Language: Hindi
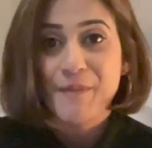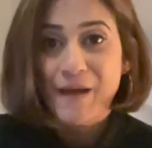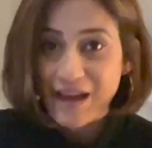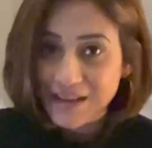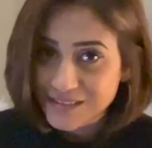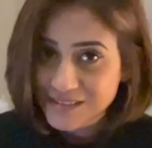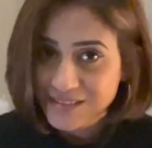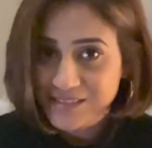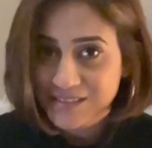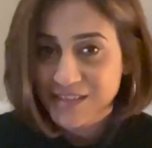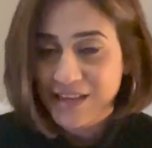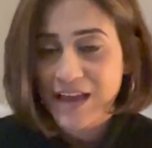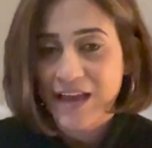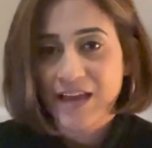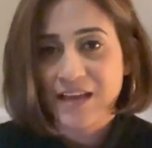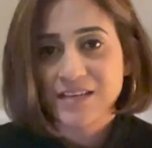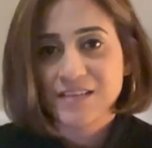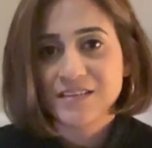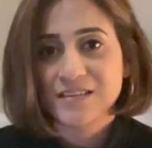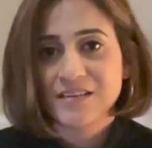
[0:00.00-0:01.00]
पैंट्स
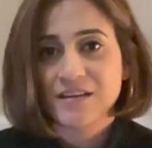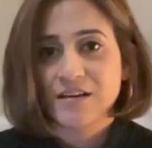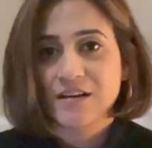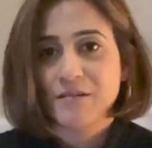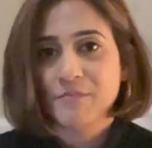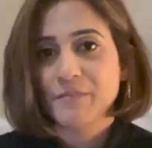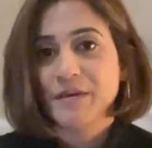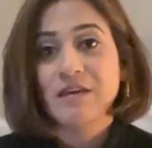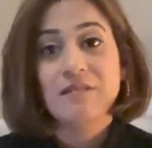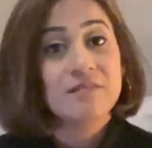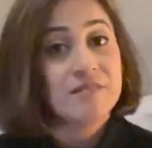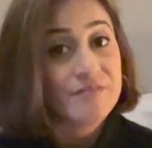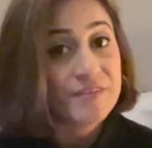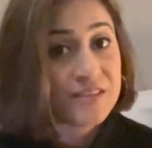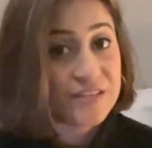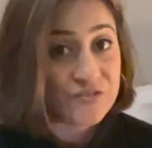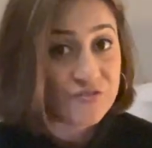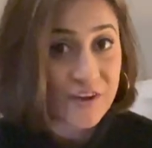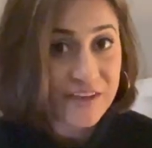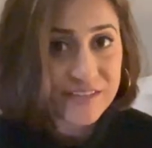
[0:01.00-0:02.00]
एंड इवन
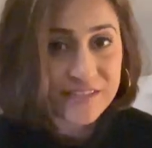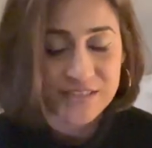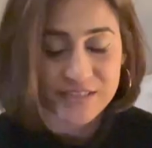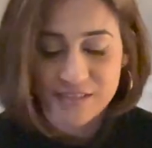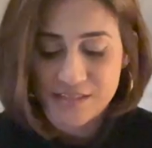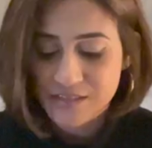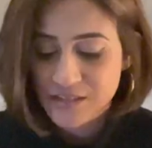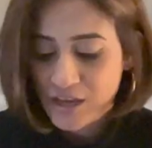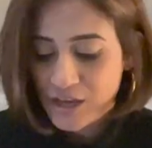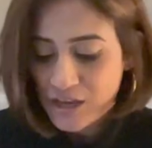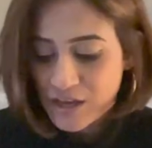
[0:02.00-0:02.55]
विद ड्रेसेस